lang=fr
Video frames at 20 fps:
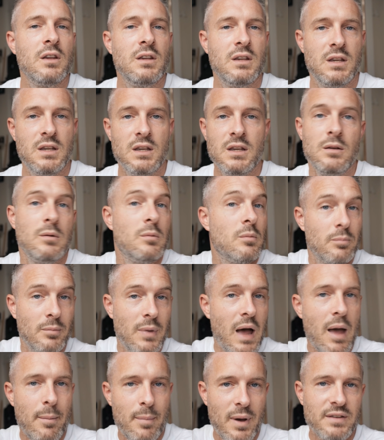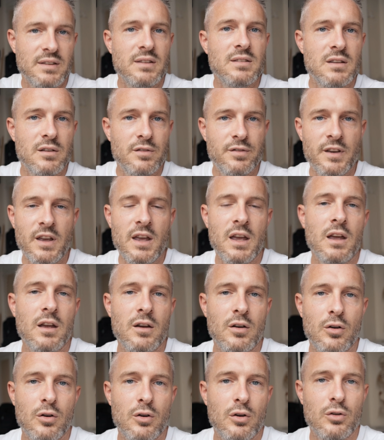qui, bah, par ses
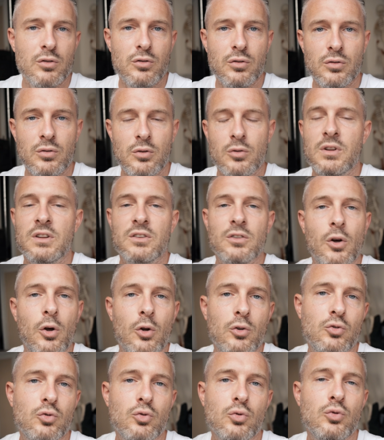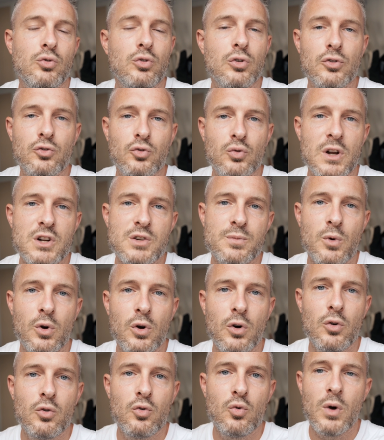effets euh, de détente ou de
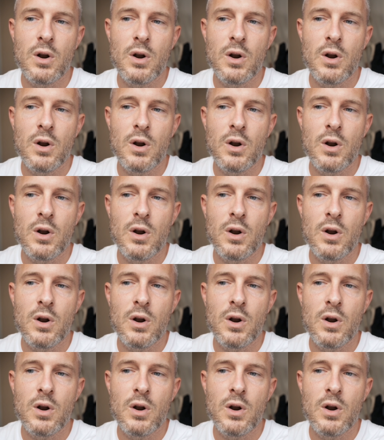soulagement,